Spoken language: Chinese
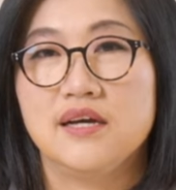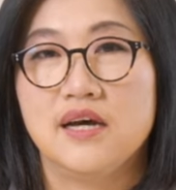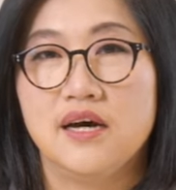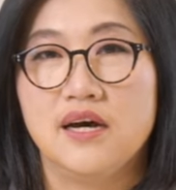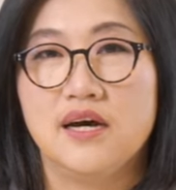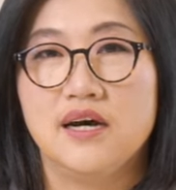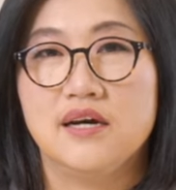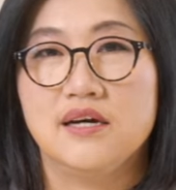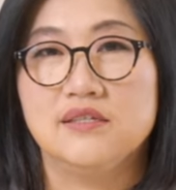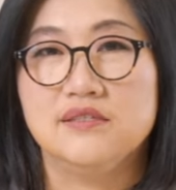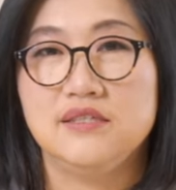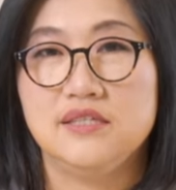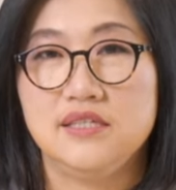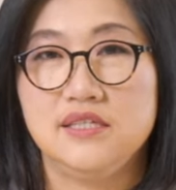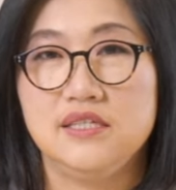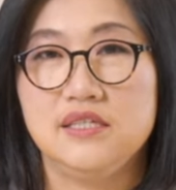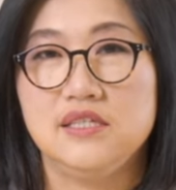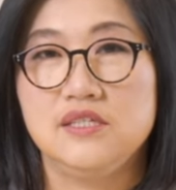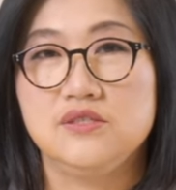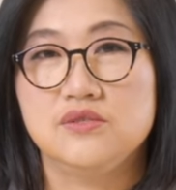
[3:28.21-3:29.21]
呃，
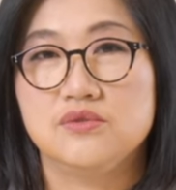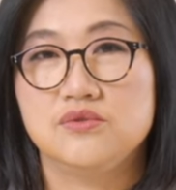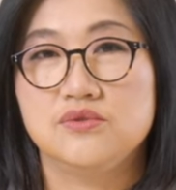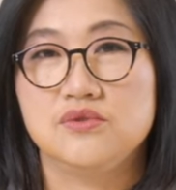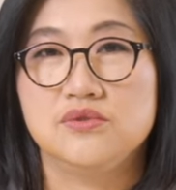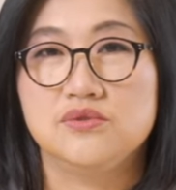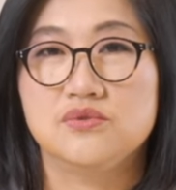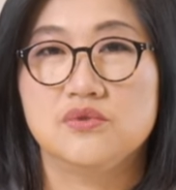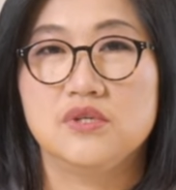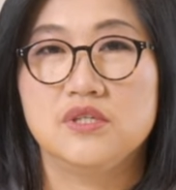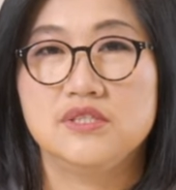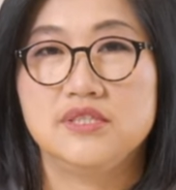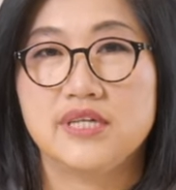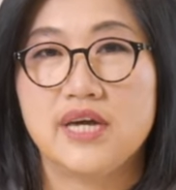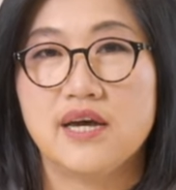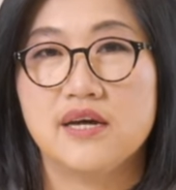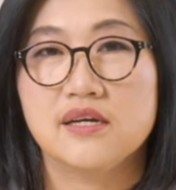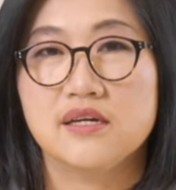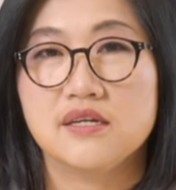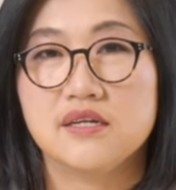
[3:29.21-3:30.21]
提议就是说，
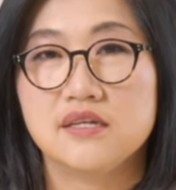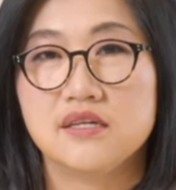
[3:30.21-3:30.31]
将